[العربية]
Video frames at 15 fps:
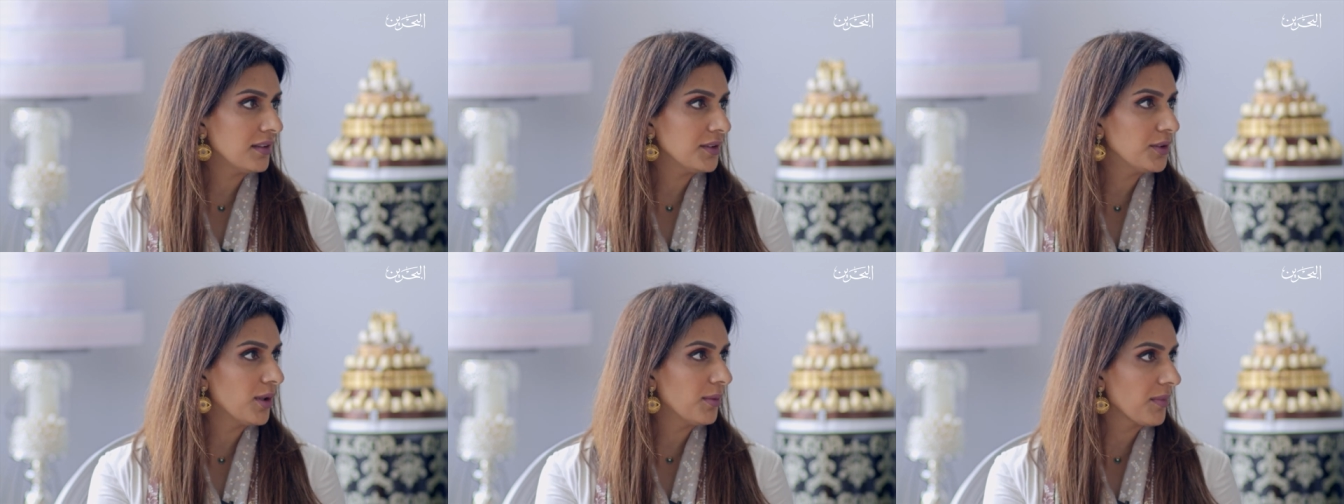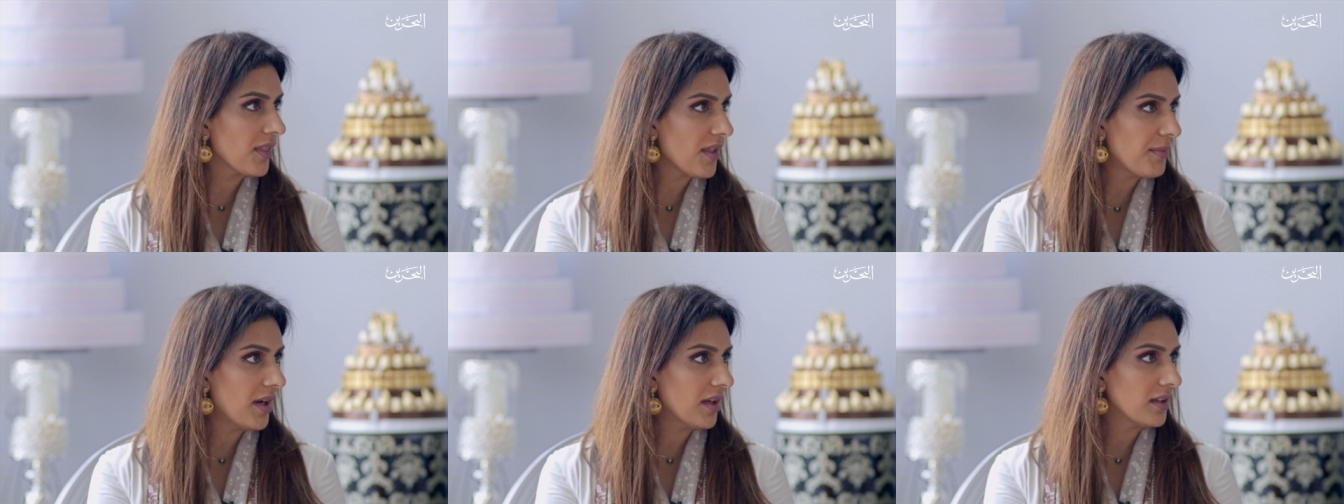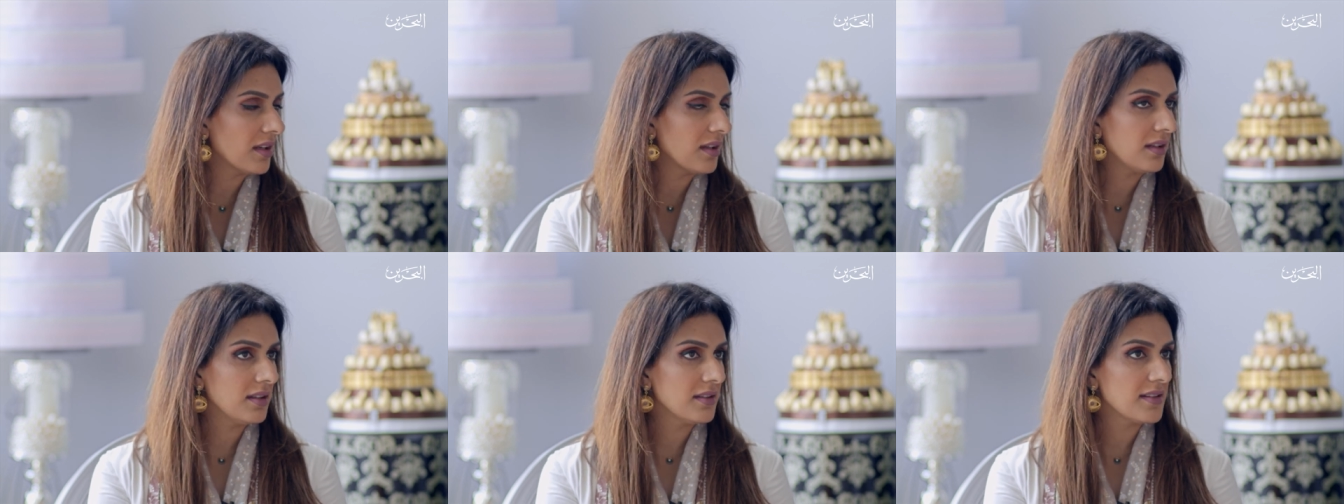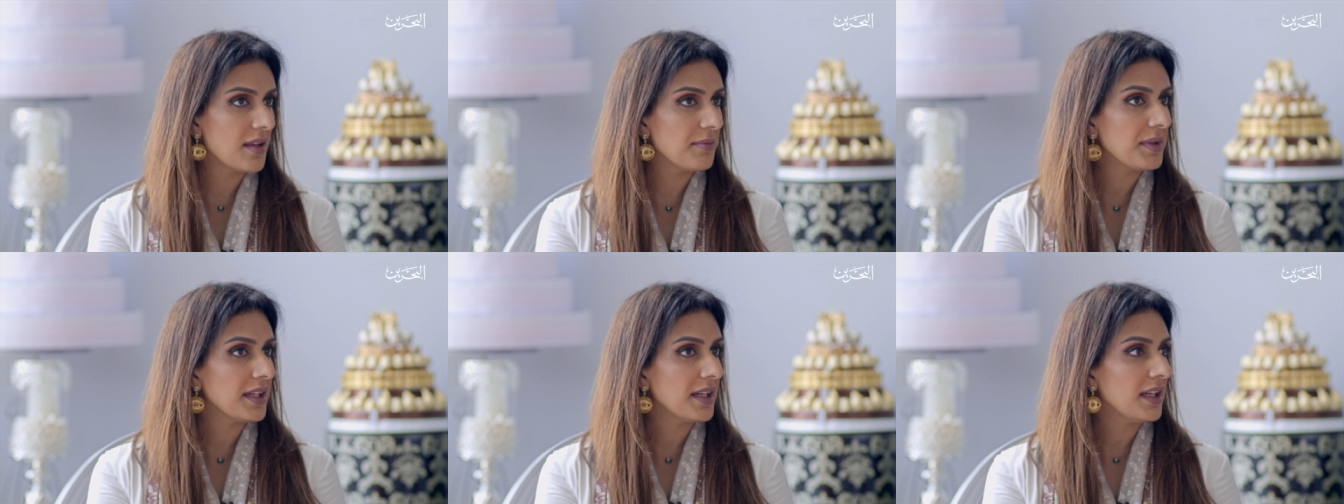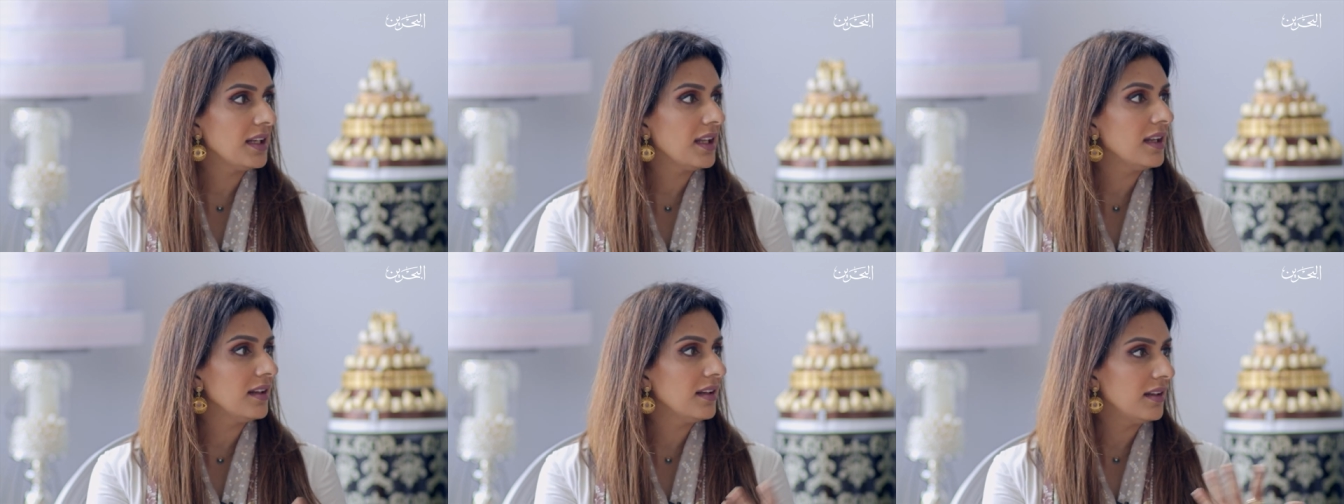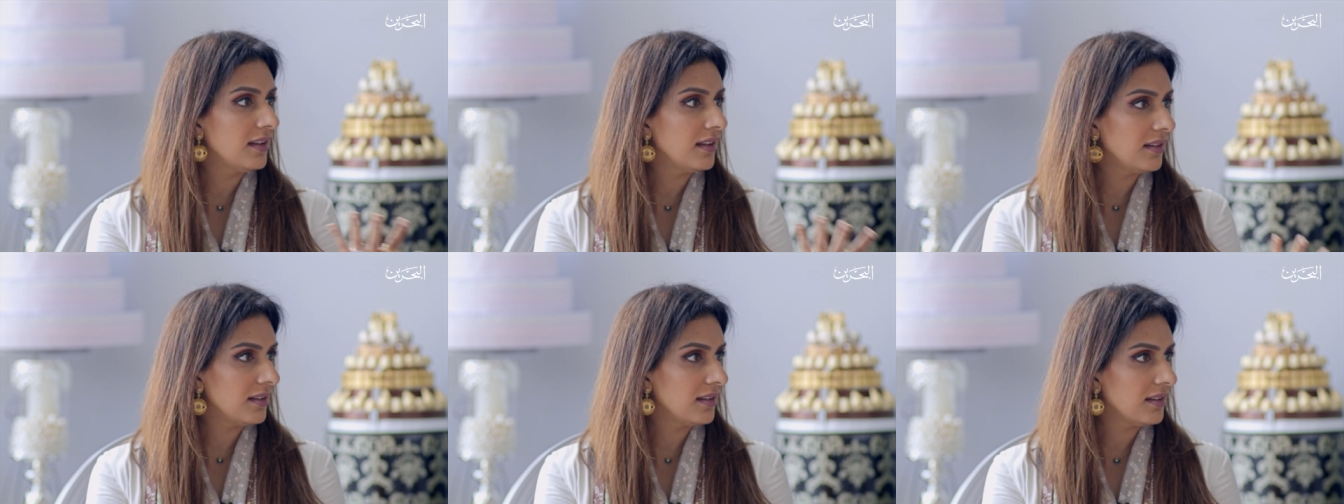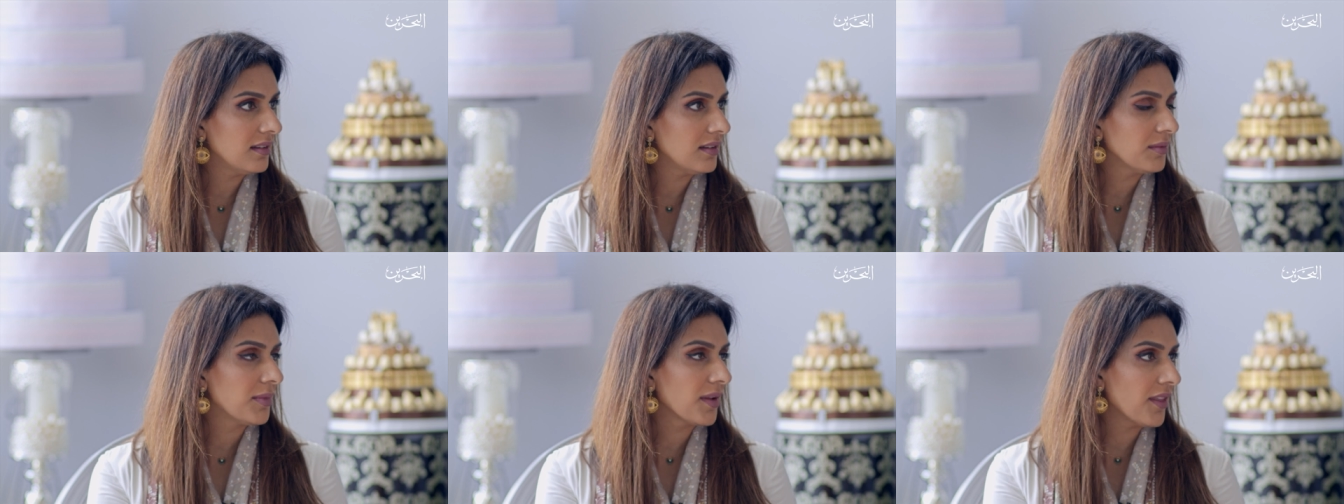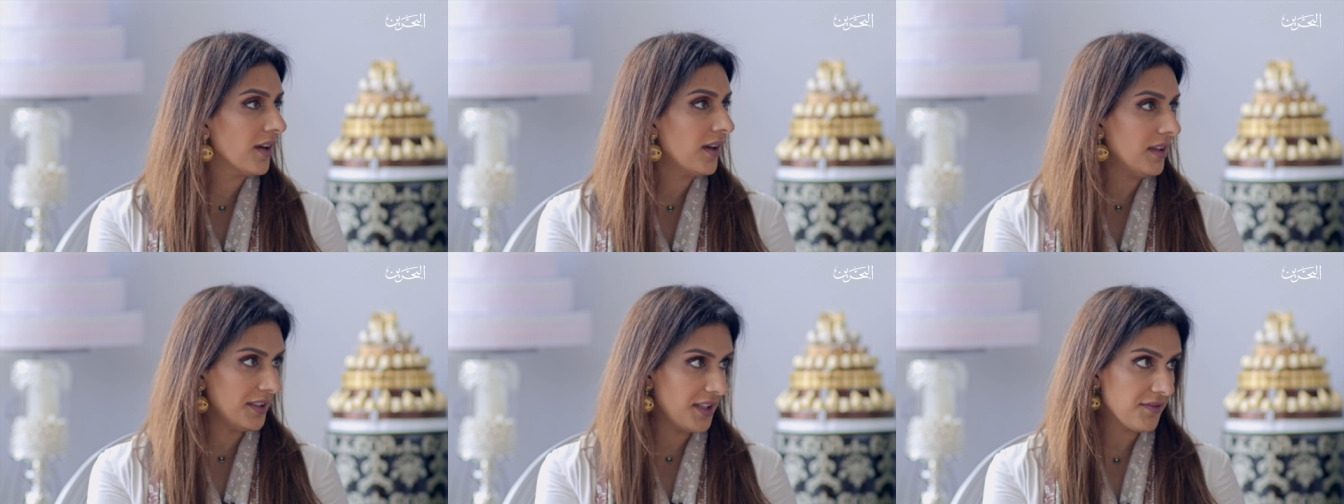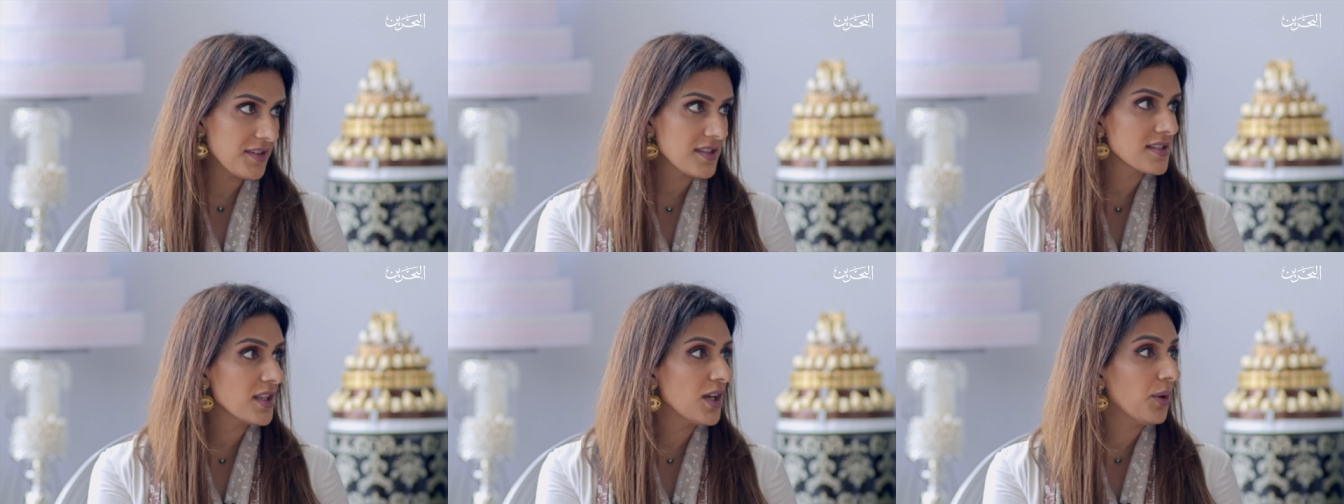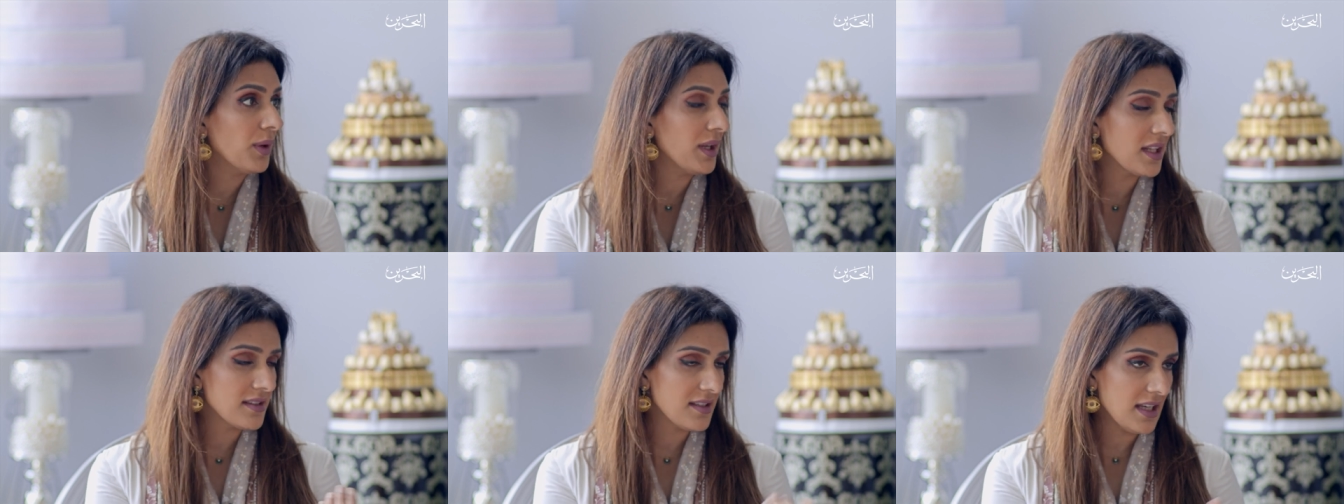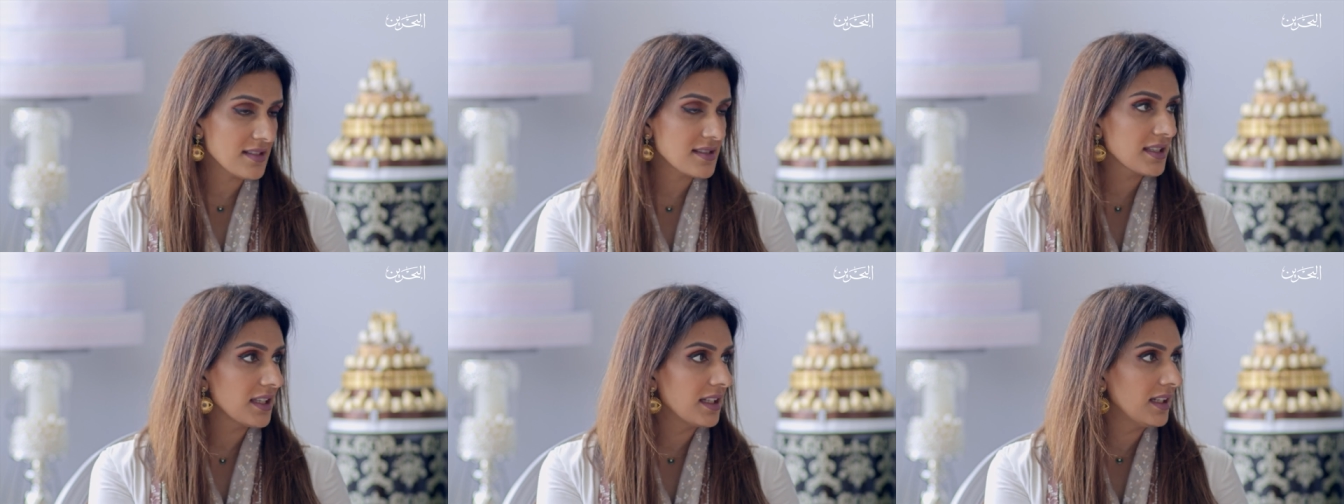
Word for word: عندهم ضمان التامين على البضائع على نفسها وعلى تحصيل,